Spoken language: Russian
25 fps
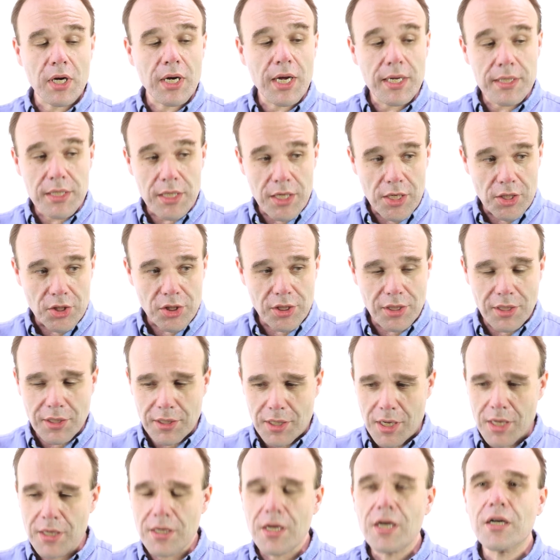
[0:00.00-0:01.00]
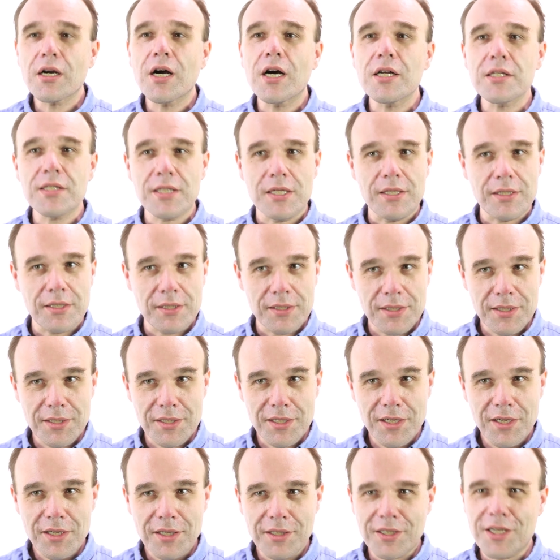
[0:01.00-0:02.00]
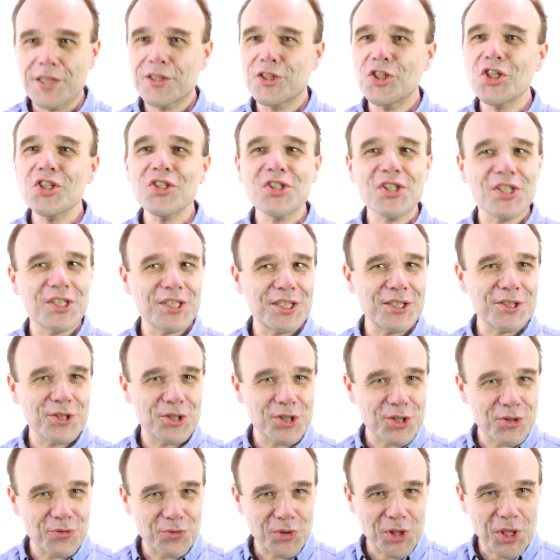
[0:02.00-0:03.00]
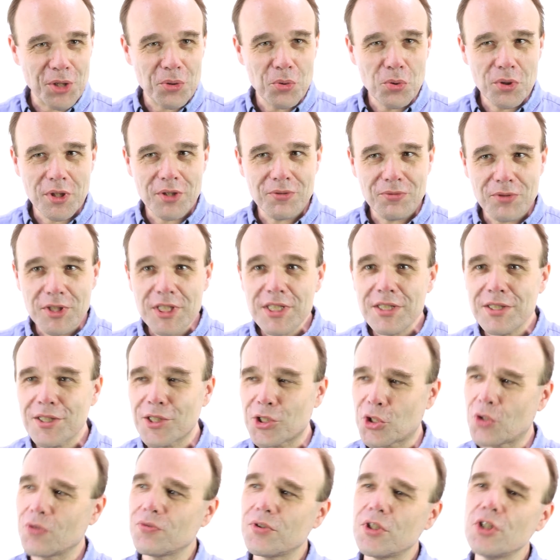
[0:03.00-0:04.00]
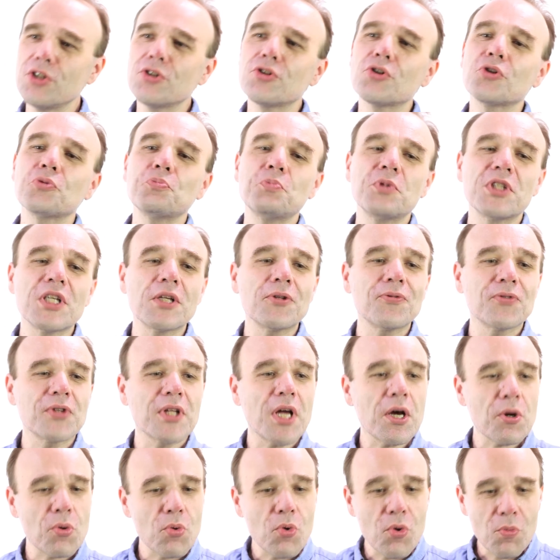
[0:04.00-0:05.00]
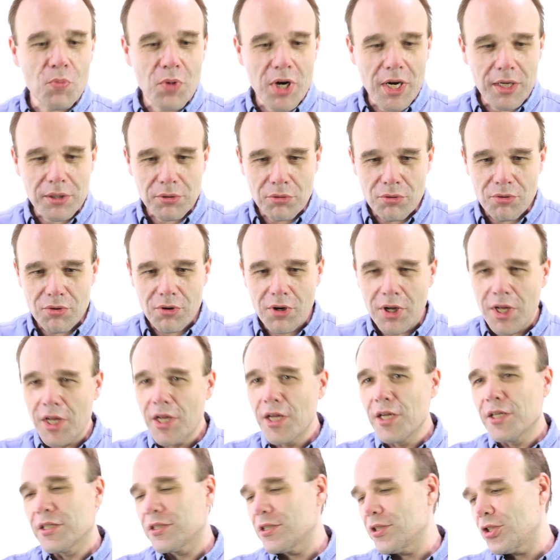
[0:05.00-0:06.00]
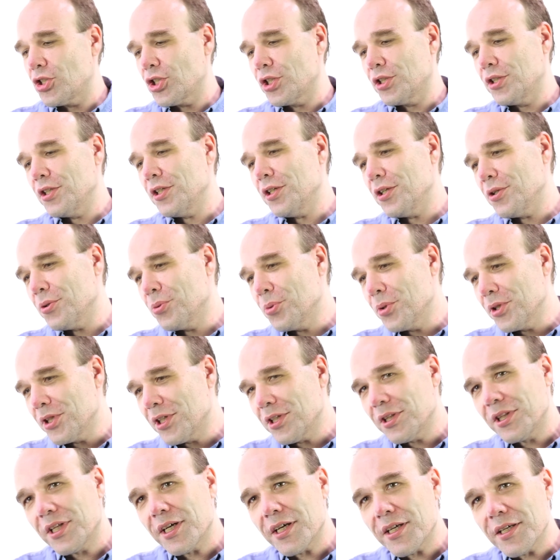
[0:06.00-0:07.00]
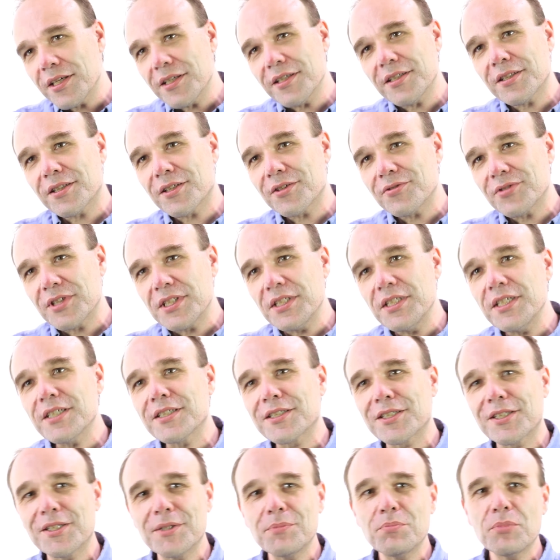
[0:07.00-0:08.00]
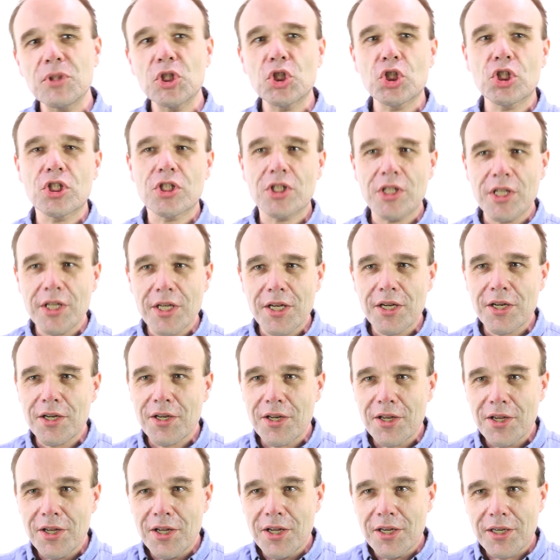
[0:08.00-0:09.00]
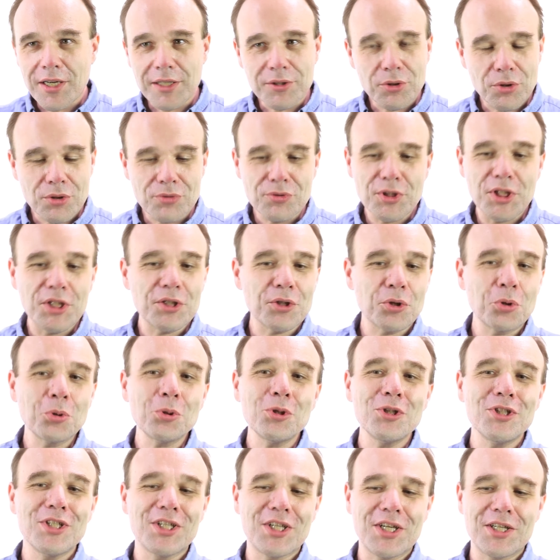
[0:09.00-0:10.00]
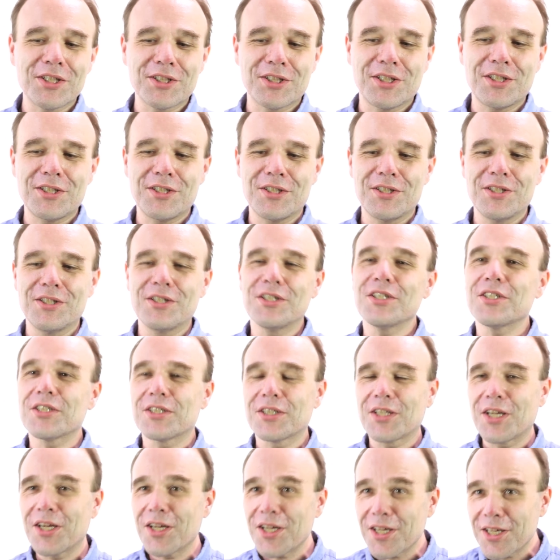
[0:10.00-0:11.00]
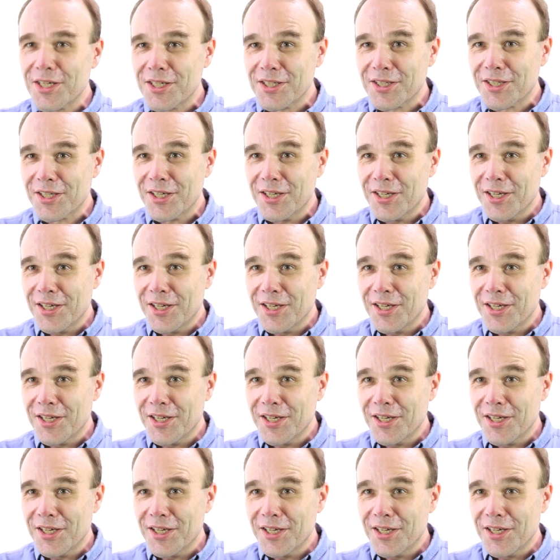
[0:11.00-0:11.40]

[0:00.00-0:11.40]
конечно, как оказалось, как часто оказывается в науке, выяснилось, что в 1952 году, за 4 года до этого, некто Мишель, которого никто и никогда не знает